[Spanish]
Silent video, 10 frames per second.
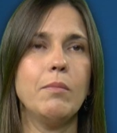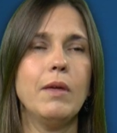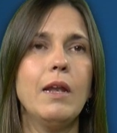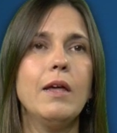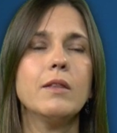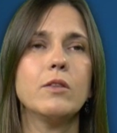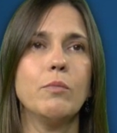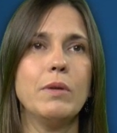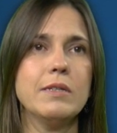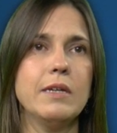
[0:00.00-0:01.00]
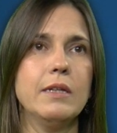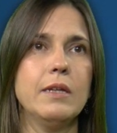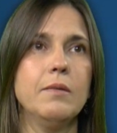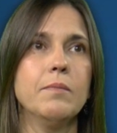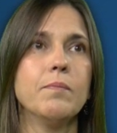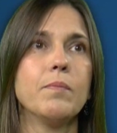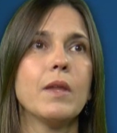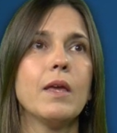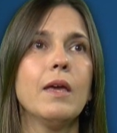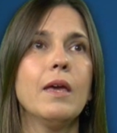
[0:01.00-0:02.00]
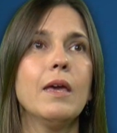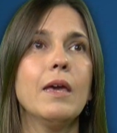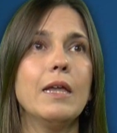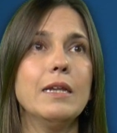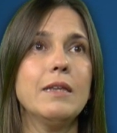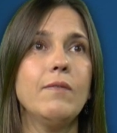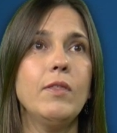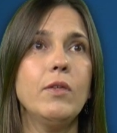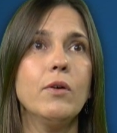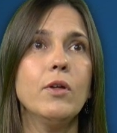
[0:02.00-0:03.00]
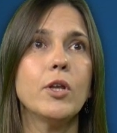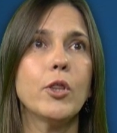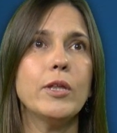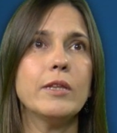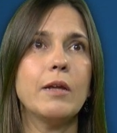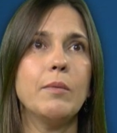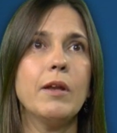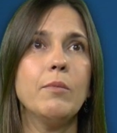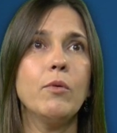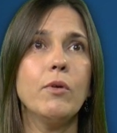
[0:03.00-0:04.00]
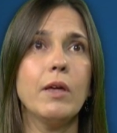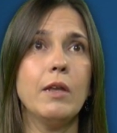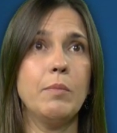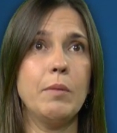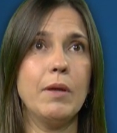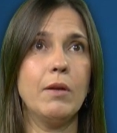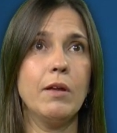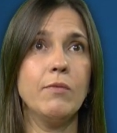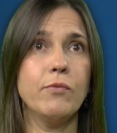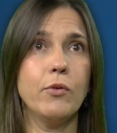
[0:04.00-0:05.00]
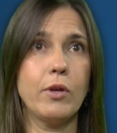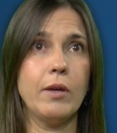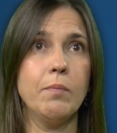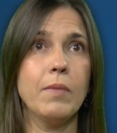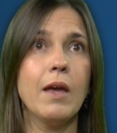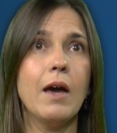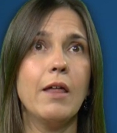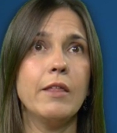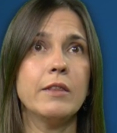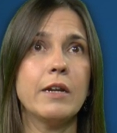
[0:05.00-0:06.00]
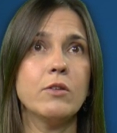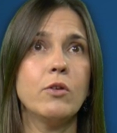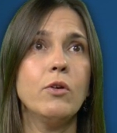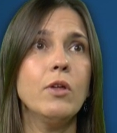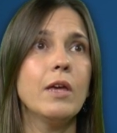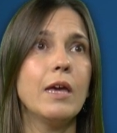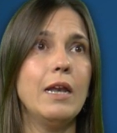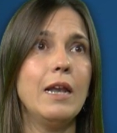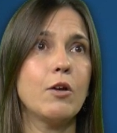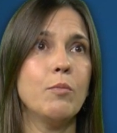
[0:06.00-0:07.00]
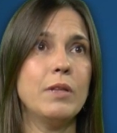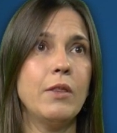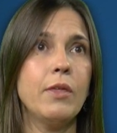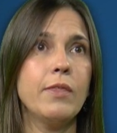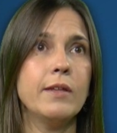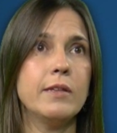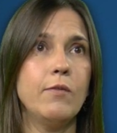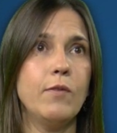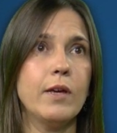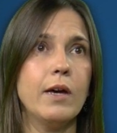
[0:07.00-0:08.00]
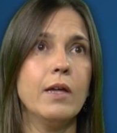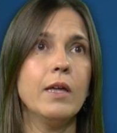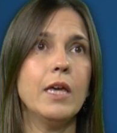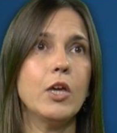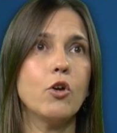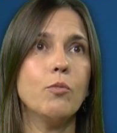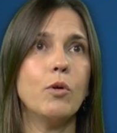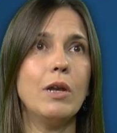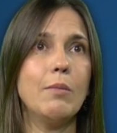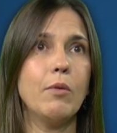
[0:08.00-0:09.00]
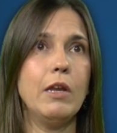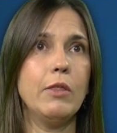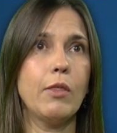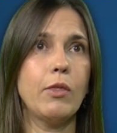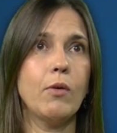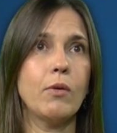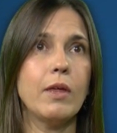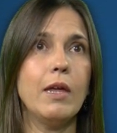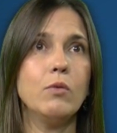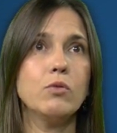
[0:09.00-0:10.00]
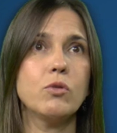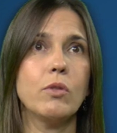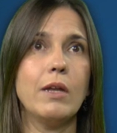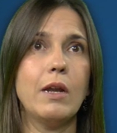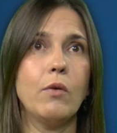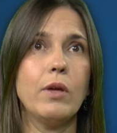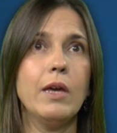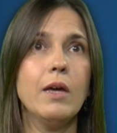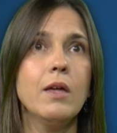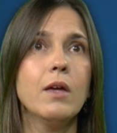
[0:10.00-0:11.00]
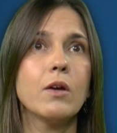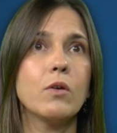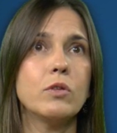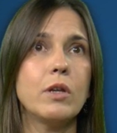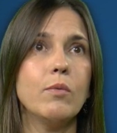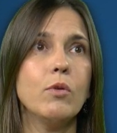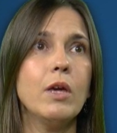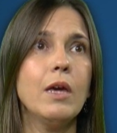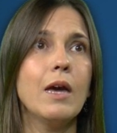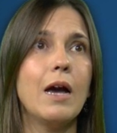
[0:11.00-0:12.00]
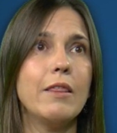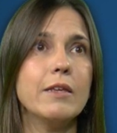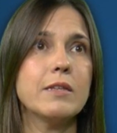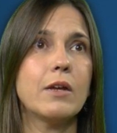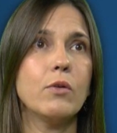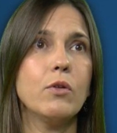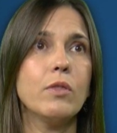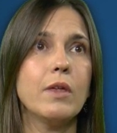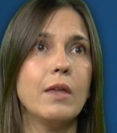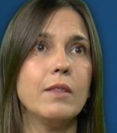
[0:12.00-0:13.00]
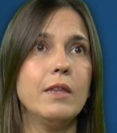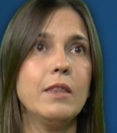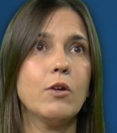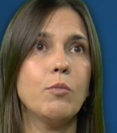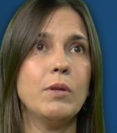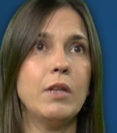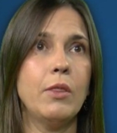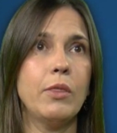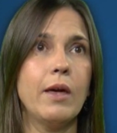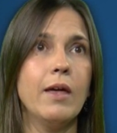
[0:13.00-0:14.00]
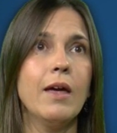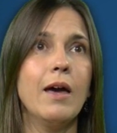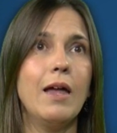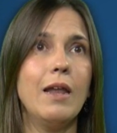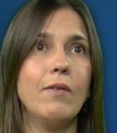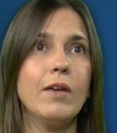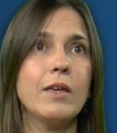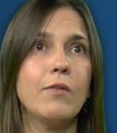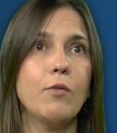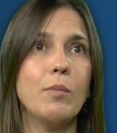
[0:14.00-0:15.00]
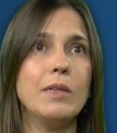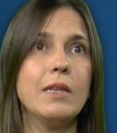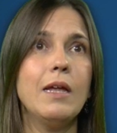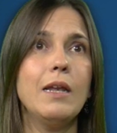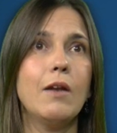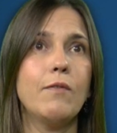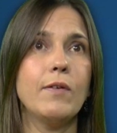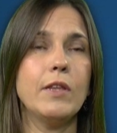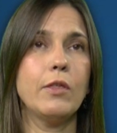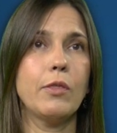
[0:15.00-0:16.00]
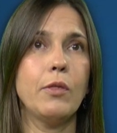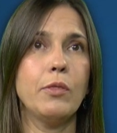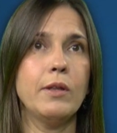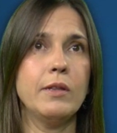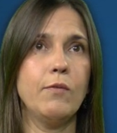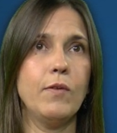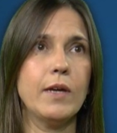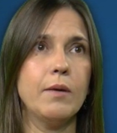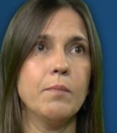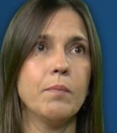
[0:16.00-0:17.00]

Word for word: Membiela 2007. En este vídeo nos centraremos en el primer enfoque, adentrándonos en la competencia científica y cómo la modernización y el uso de analogía contribuye al desarrollo de dichas competencias, a la vez que fomenta la alfabetización científica.